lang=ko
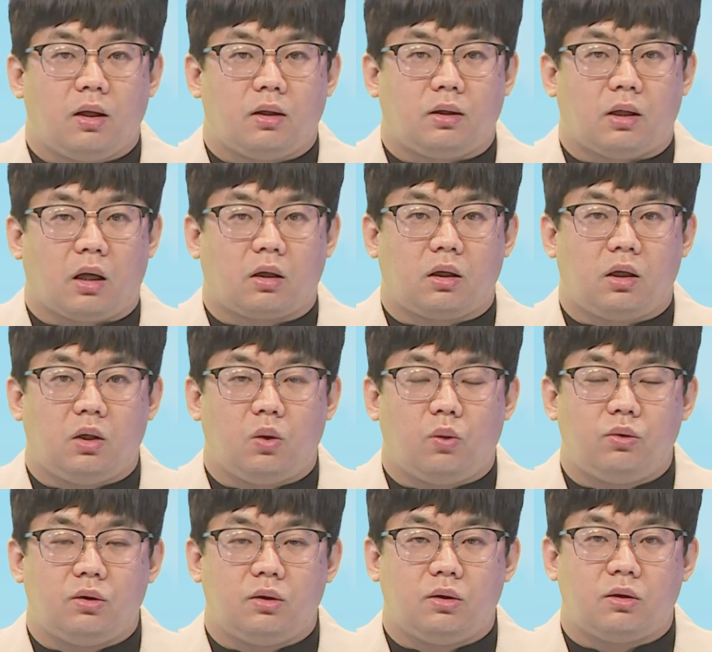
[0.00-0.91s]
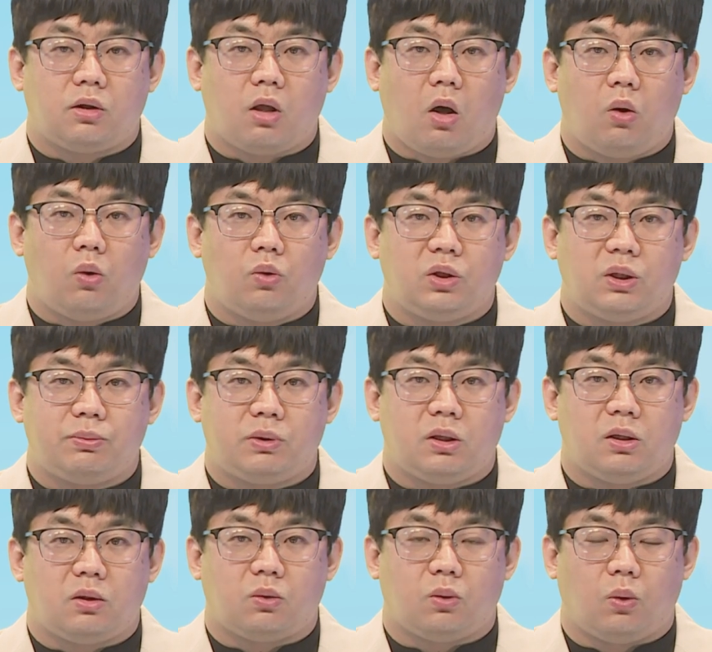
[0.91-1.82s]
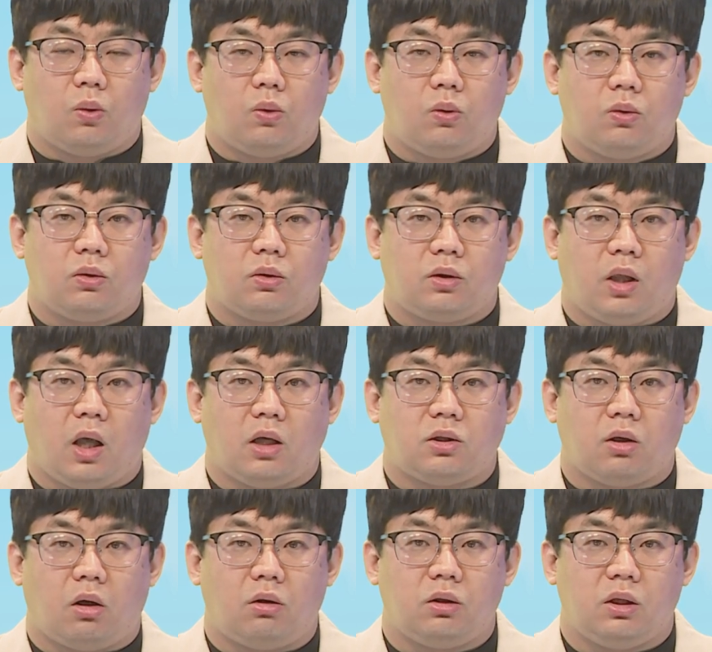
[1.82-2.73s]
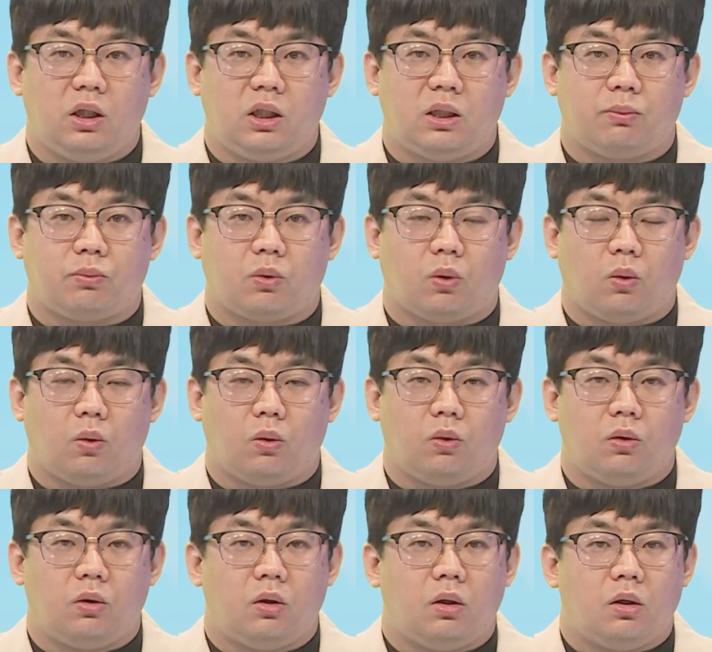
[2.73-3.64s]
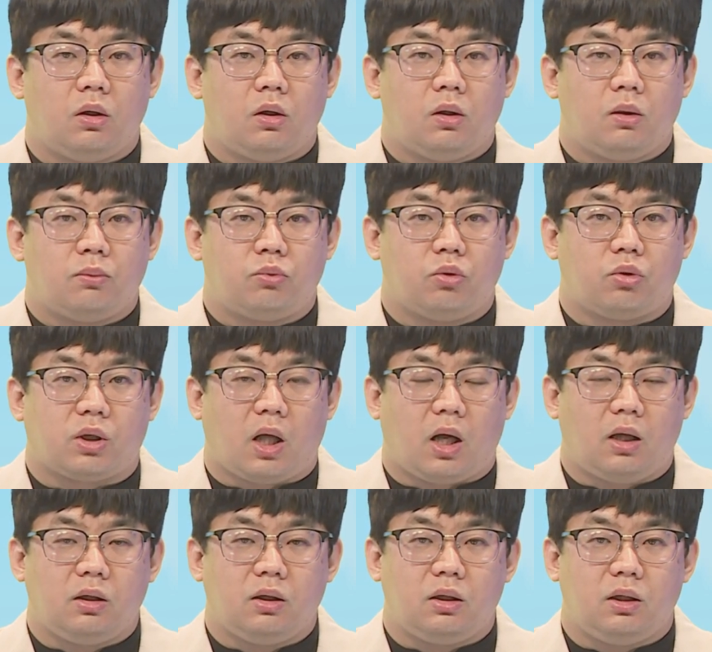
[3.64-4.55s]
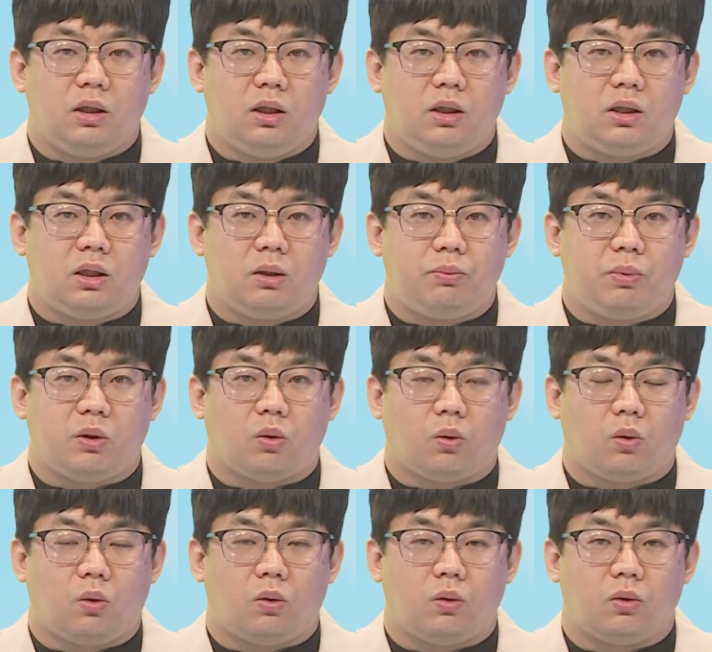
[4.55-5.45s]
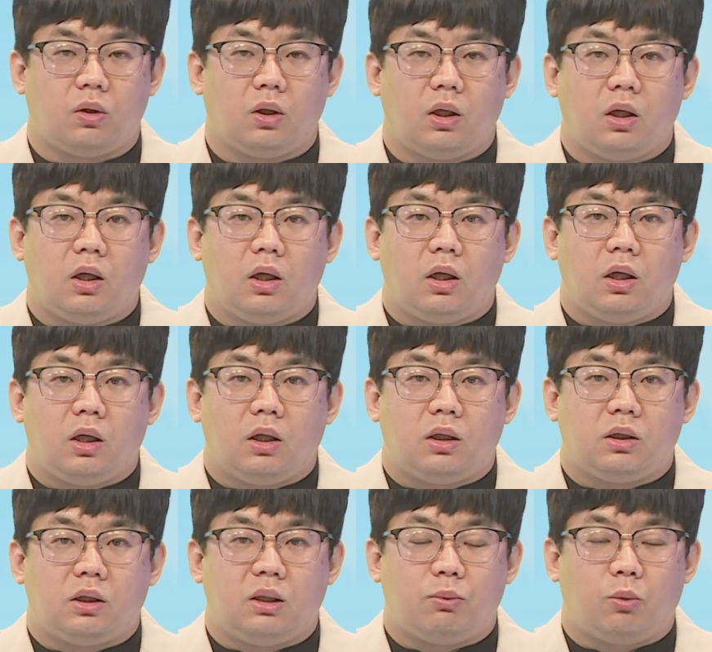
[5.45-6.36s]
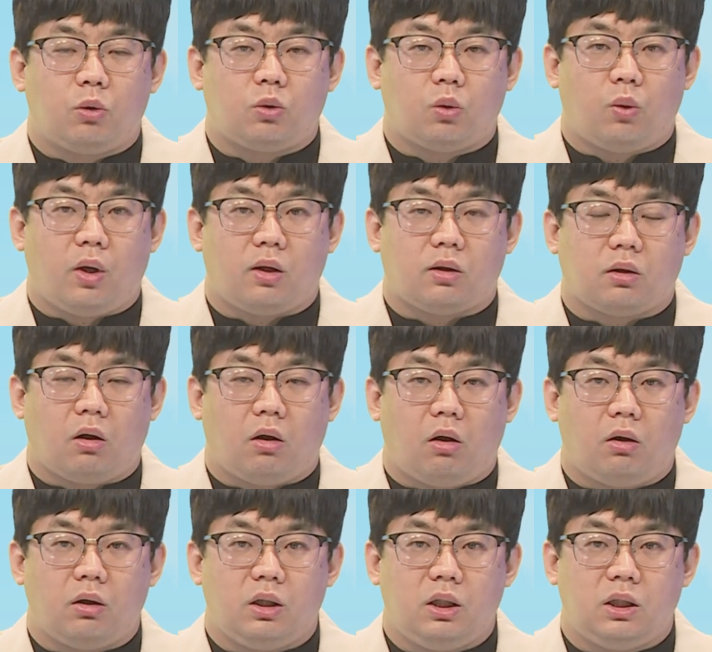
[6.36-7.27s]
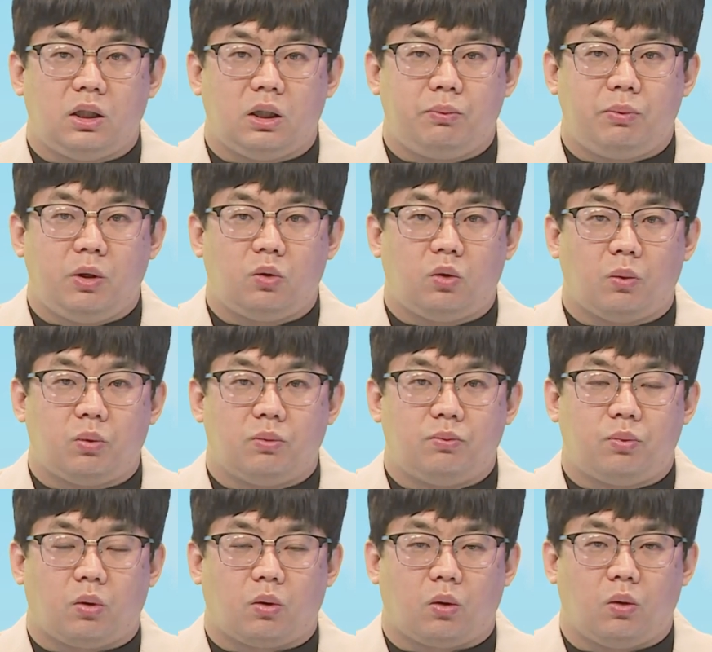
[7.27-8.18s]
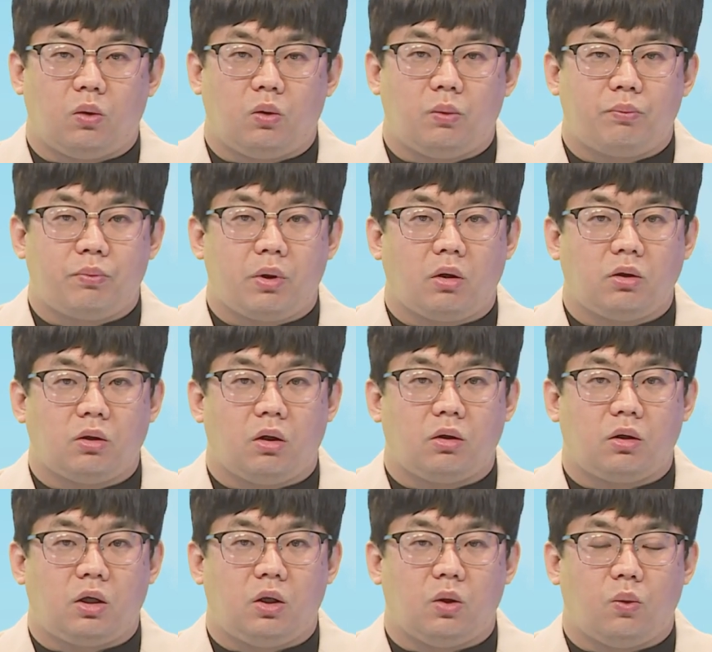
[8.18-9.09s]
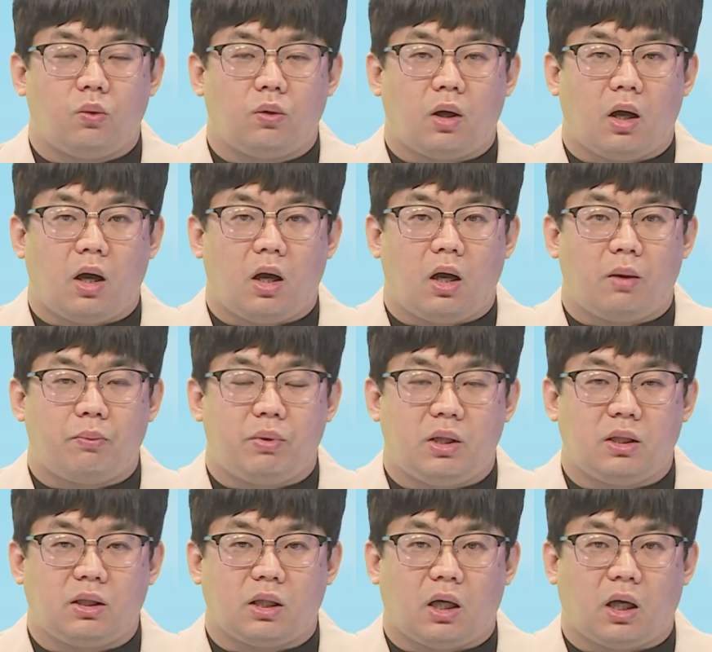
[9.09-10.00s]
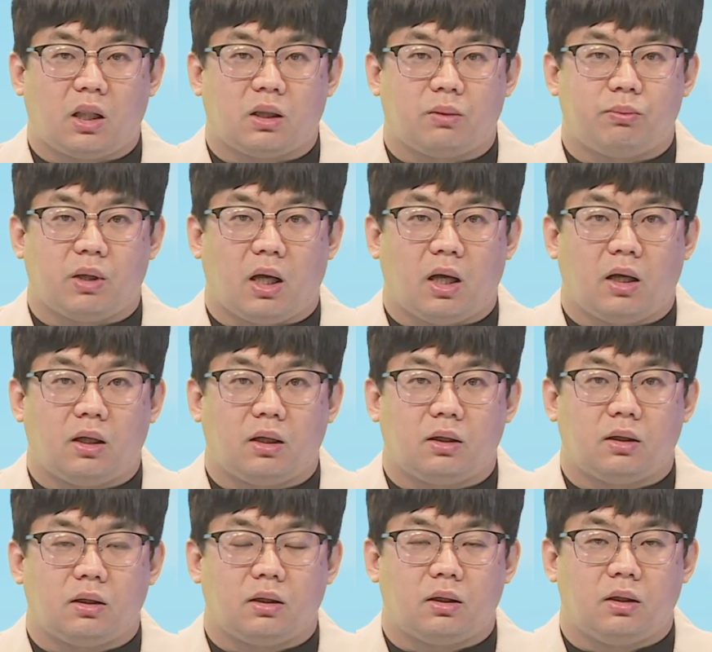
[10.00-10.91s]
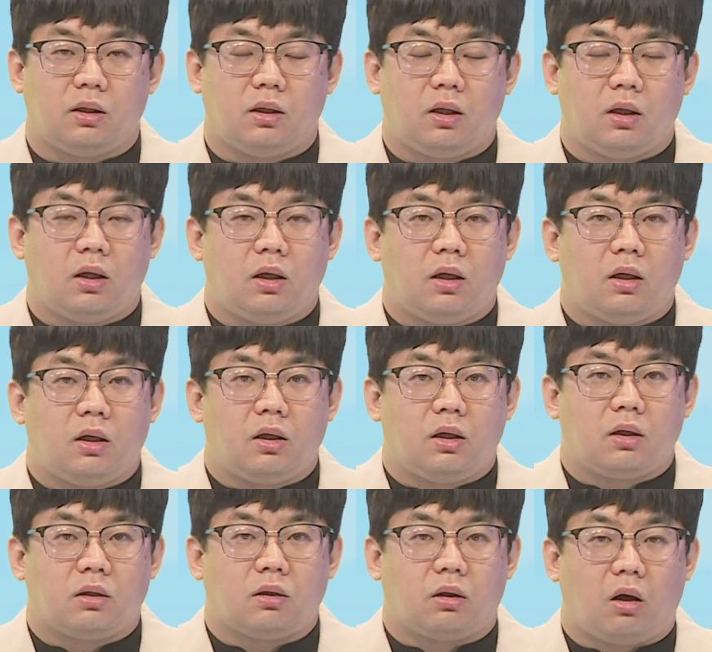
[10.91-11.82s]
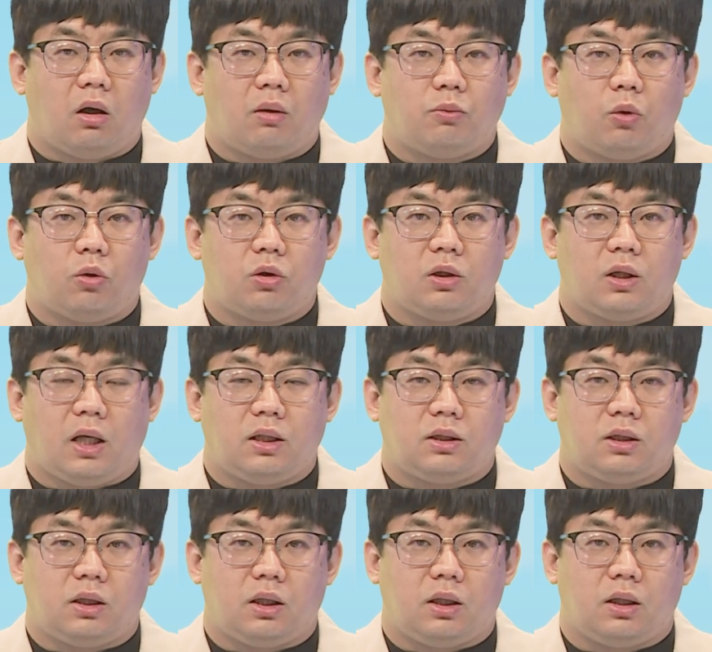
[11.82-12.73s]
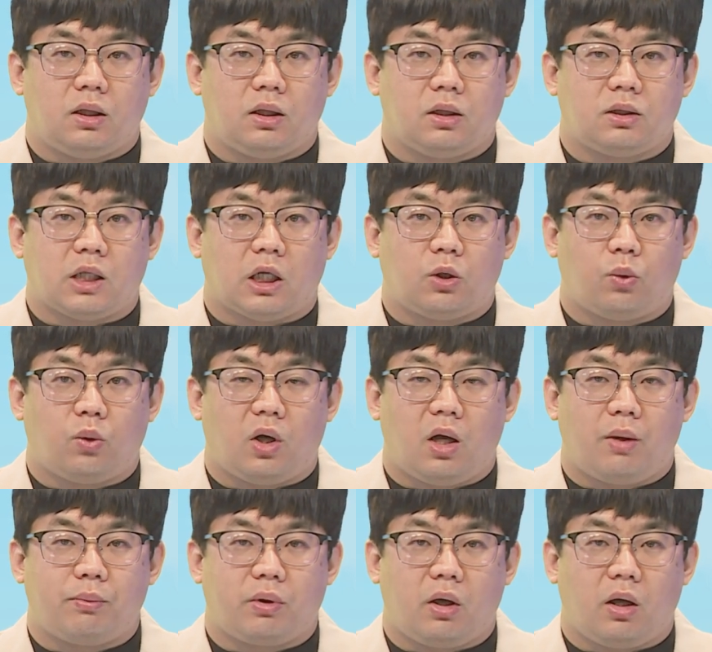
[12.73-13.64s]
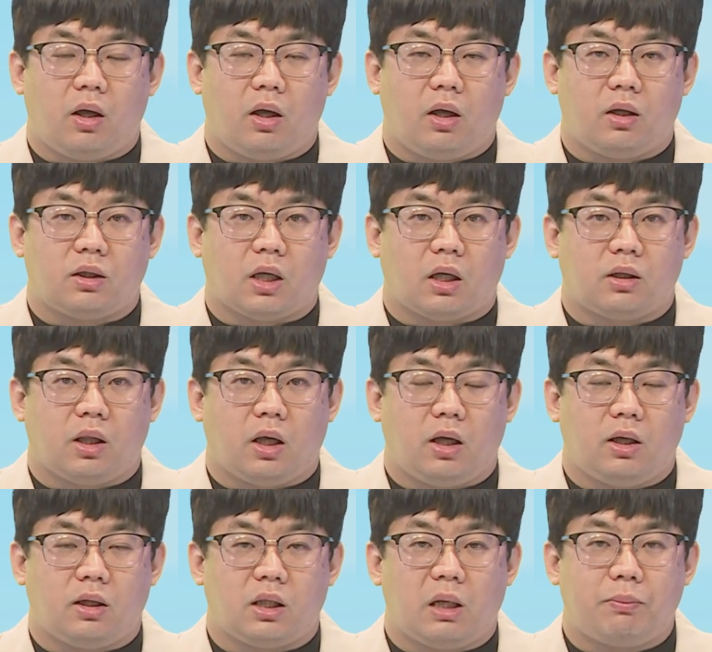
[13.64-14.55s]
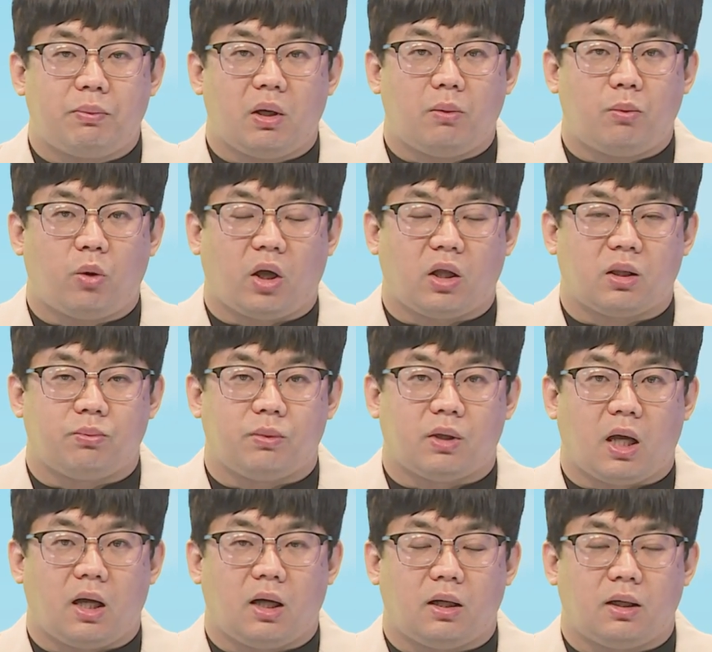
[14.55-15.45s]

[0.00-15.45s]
낮 기온은 서울 17도, 대전 20도, 부산 22도로 15도에서 22도 분포로 평년 기온과 비슷하겠습니다. 그럼 오늘 날씨 자료와 함께 자세히 살펴보겠습니다.